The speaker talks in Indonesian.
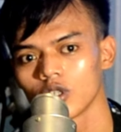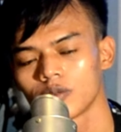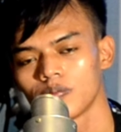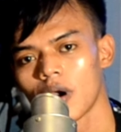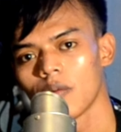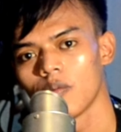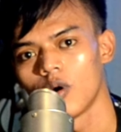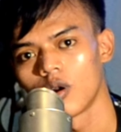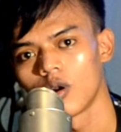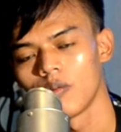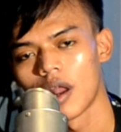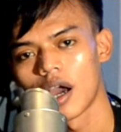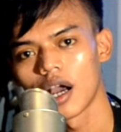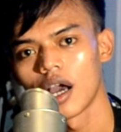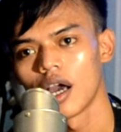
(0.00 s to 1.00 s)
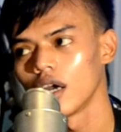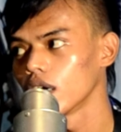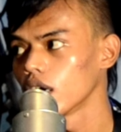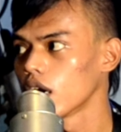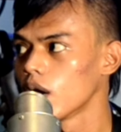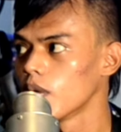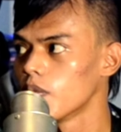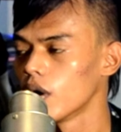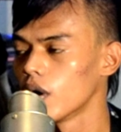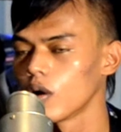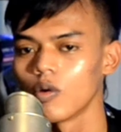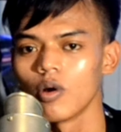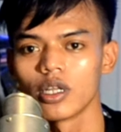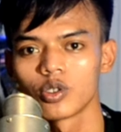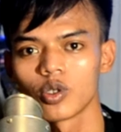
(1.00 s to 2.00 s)
spark bor belakang kenapa
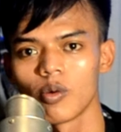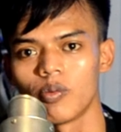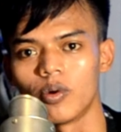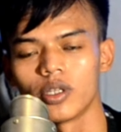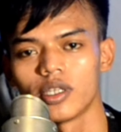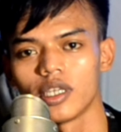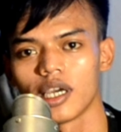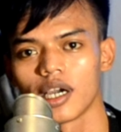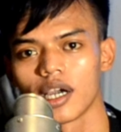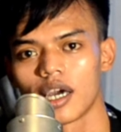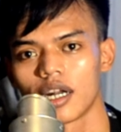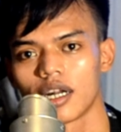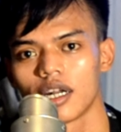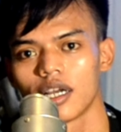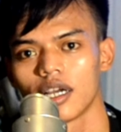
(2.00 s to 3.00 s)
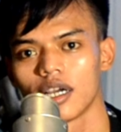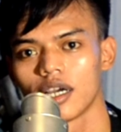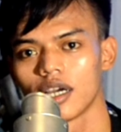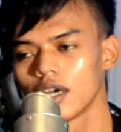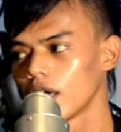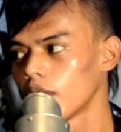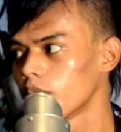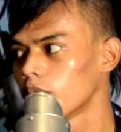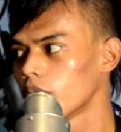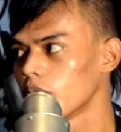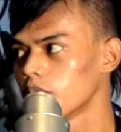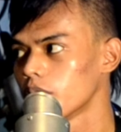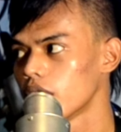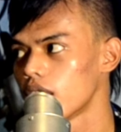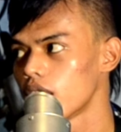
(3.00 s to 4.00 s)
gua copot ya karena
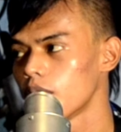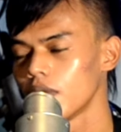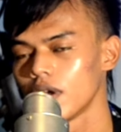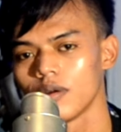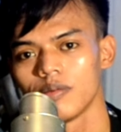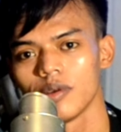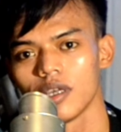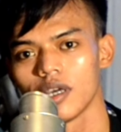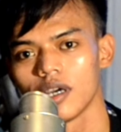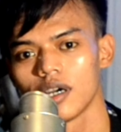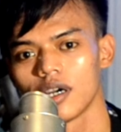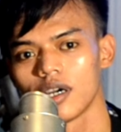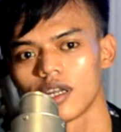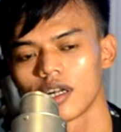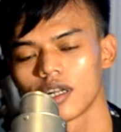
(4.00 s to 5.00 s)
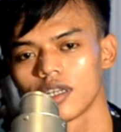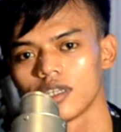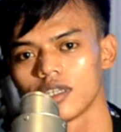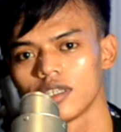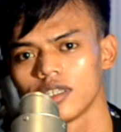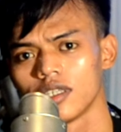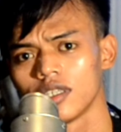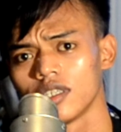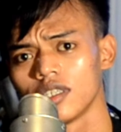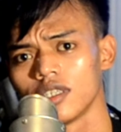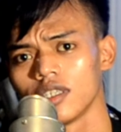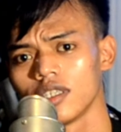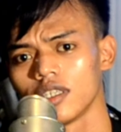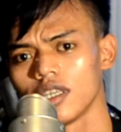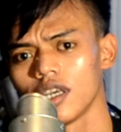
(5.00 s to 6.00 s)
emang biar apa ya biar
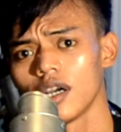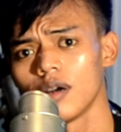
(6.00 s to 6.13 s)
ya